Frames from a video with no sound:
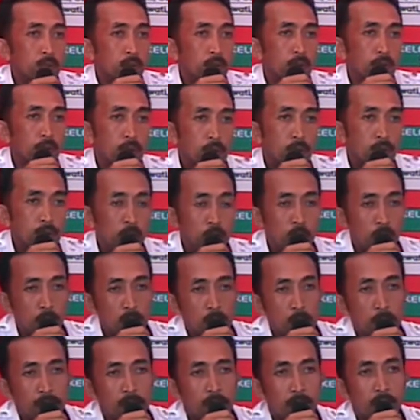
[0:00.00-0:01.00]
Uh, jumlah
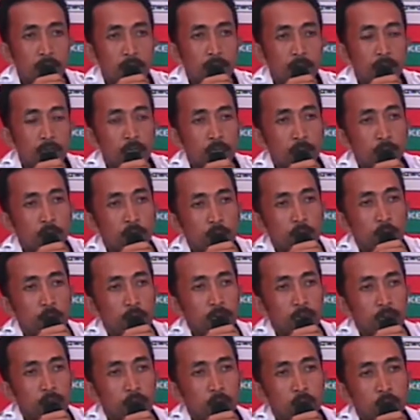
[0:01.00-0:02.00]
masyarakat desa Turunan
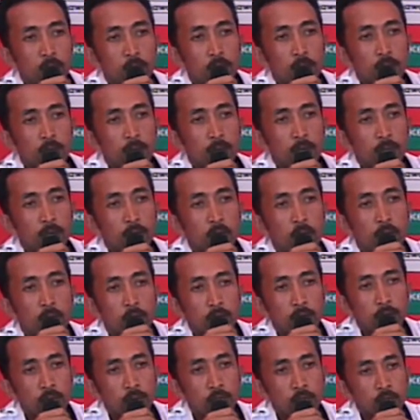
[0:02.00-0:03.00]
Baji itu kurang lebih
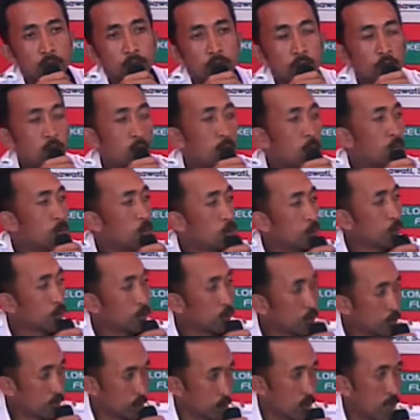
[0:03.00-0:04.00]
227
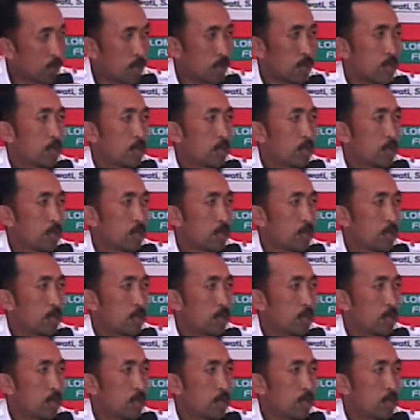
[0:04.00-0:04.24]
jiwa